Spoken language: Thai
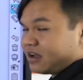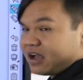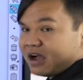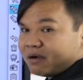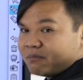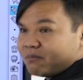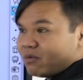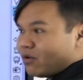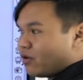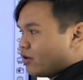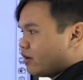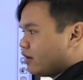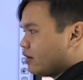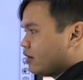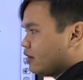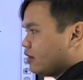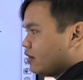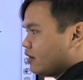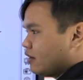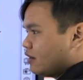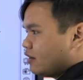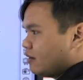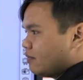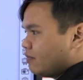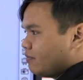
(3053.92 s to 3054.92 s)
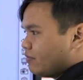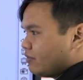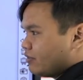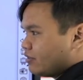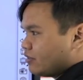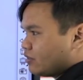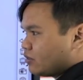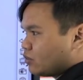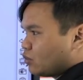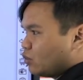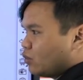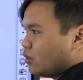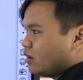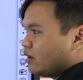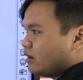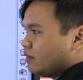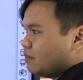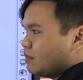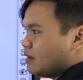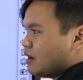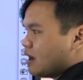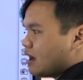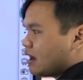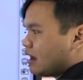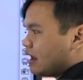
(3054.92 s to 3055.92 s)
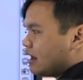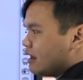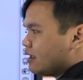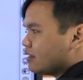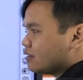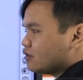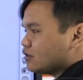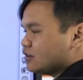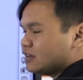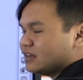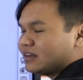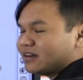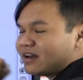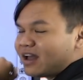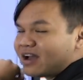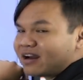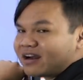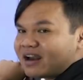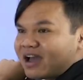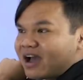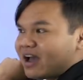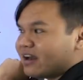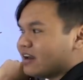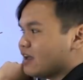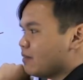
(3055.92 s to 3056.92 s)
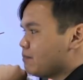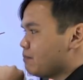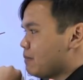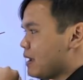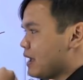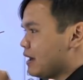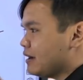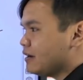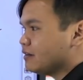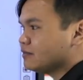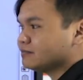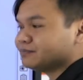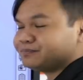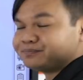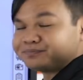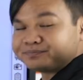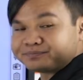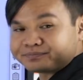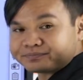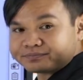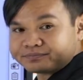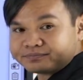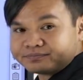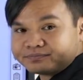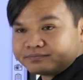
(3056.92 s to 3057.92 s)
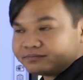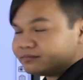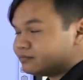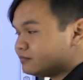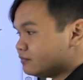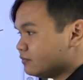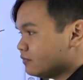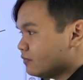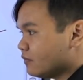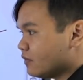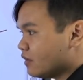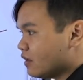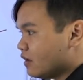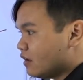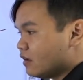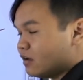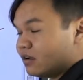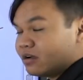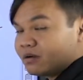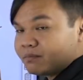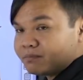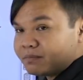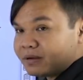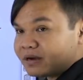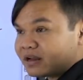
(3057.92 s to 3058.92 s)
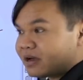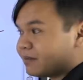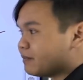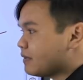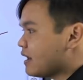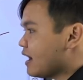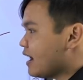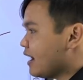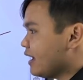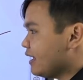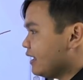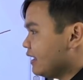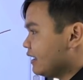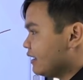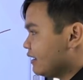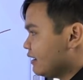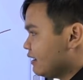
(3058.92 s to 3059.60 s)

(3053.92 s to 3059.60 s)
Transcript: ข้างบนทุนเมืองอันนี้จนถึงนั่งนาเนี่ยเป็นคำไทย